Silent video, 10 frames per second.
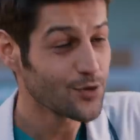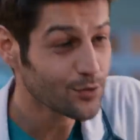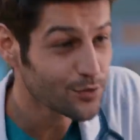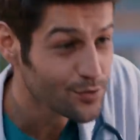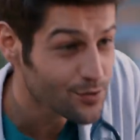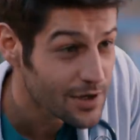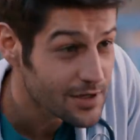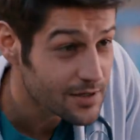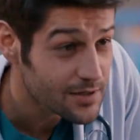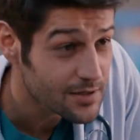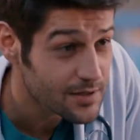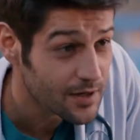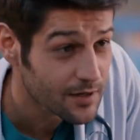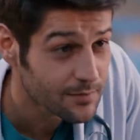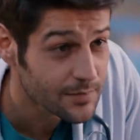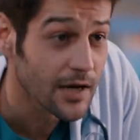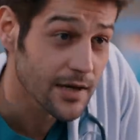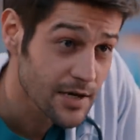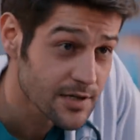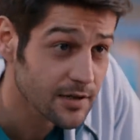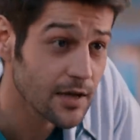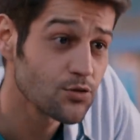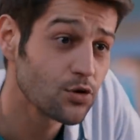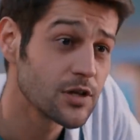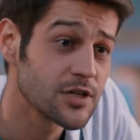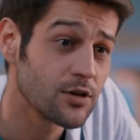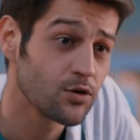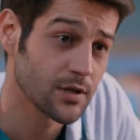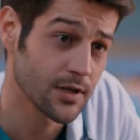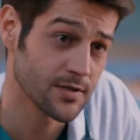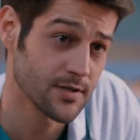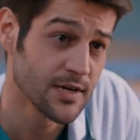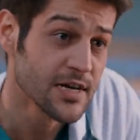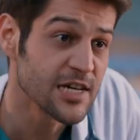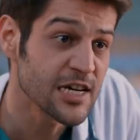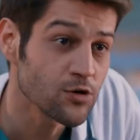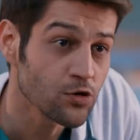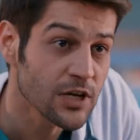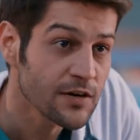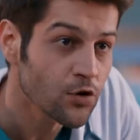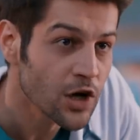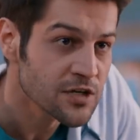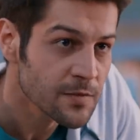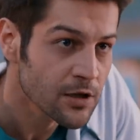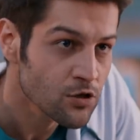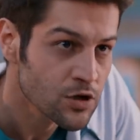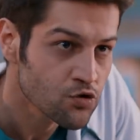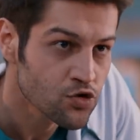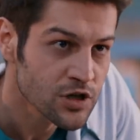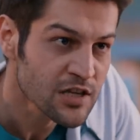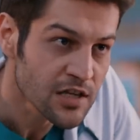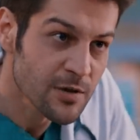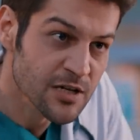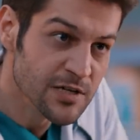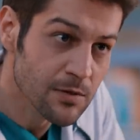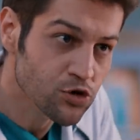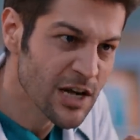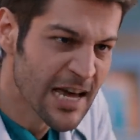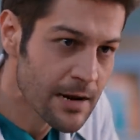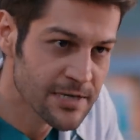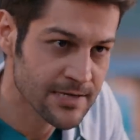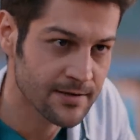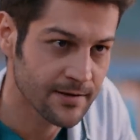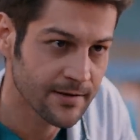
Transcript: Çok düşüncelisiniz Nisan Hanım. Ya gerçekten çok teşekkür ederiz. E, tamam. Keşke o telefonu açmadan önce düşünseydin de başımıza bunlar gelmeseydi.